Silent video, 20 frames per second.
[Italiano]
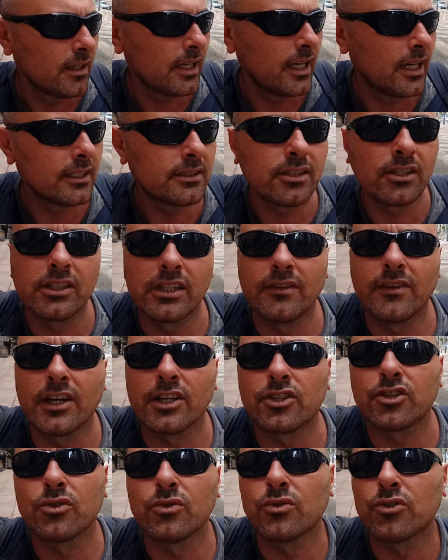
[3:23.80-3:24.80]
che altro devo
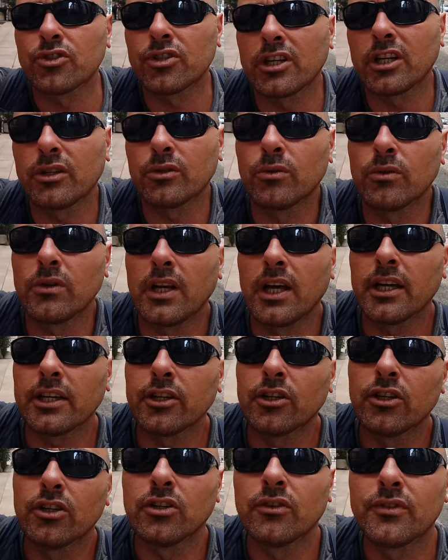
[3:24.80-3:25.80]
aggiungere nulla
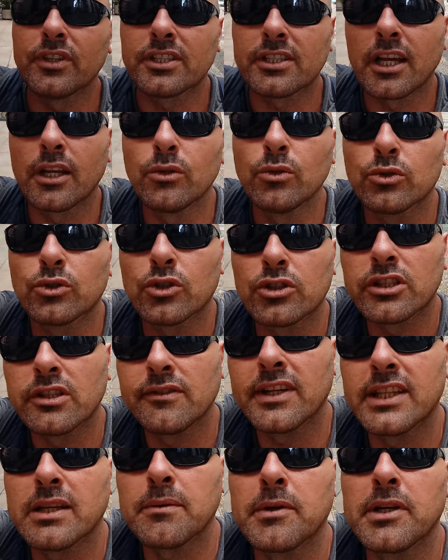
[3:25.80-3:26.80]
io vi saluto
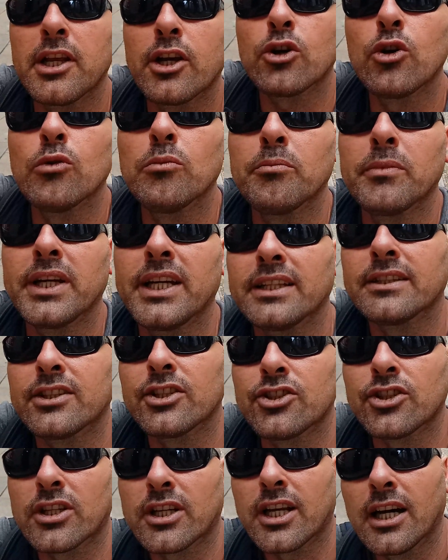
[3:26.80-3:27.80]
scrivetemi nei
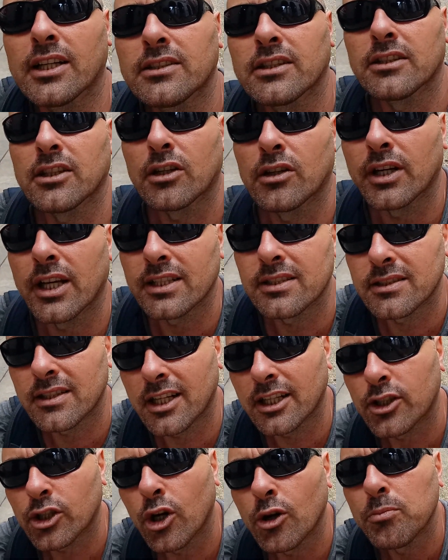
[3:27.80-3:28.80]
commenti cercate di non
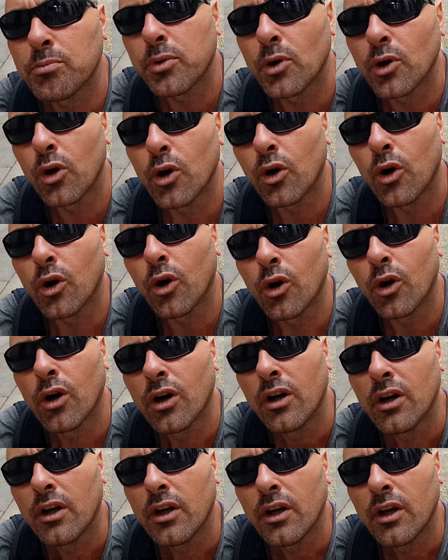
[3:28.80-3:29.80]
essere troppo
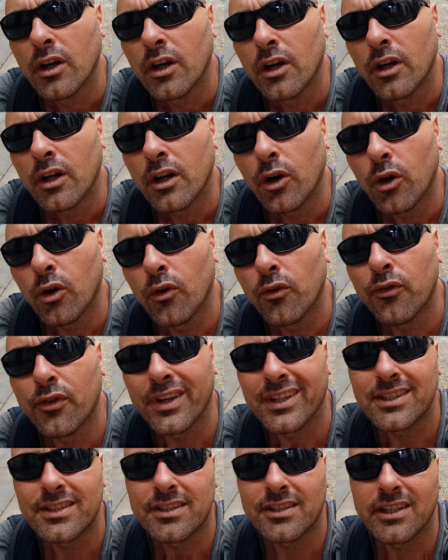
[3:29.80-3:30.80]

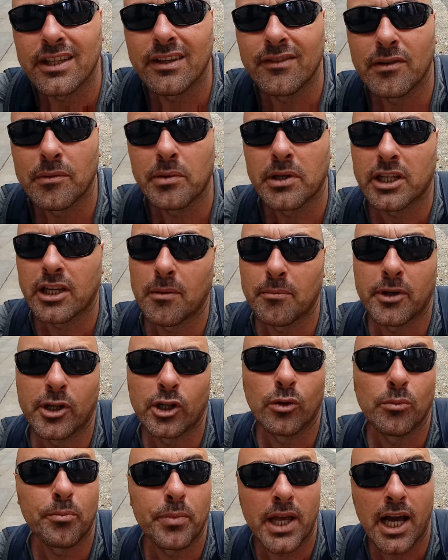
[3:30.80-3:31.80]
offensivi perché a me
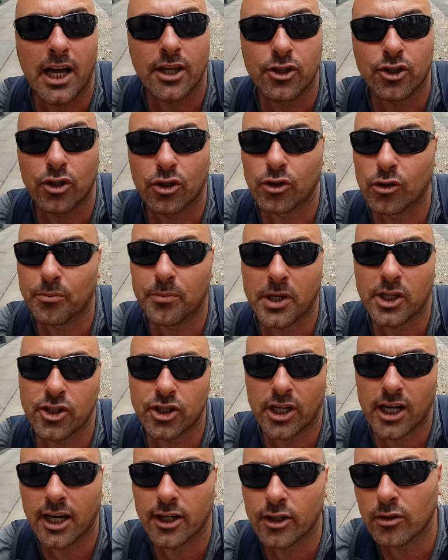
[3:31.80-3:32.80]
non piacciono non
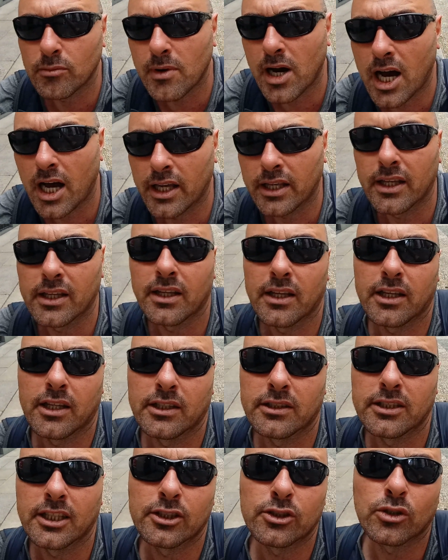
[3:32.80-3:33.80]
piaceranno mai e,
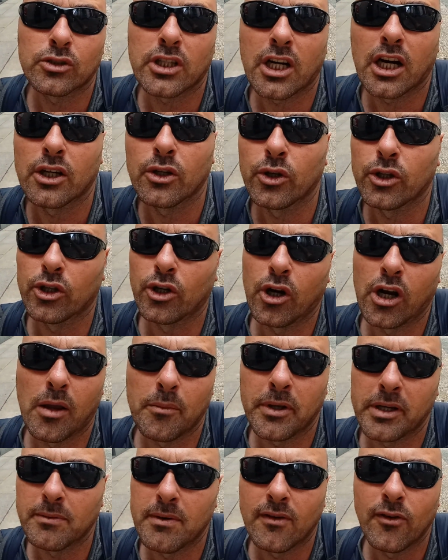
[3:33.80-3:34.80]
e detto tra noi non ho la
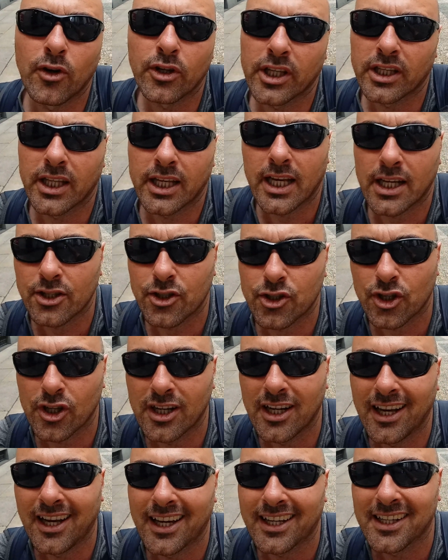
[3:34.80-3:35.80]
minima voglia di
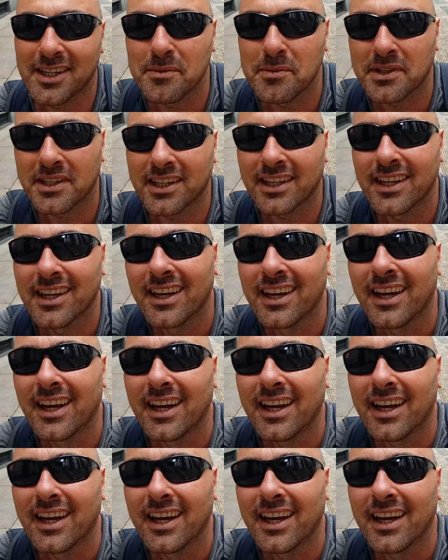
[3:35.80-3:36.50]
cancellarli perché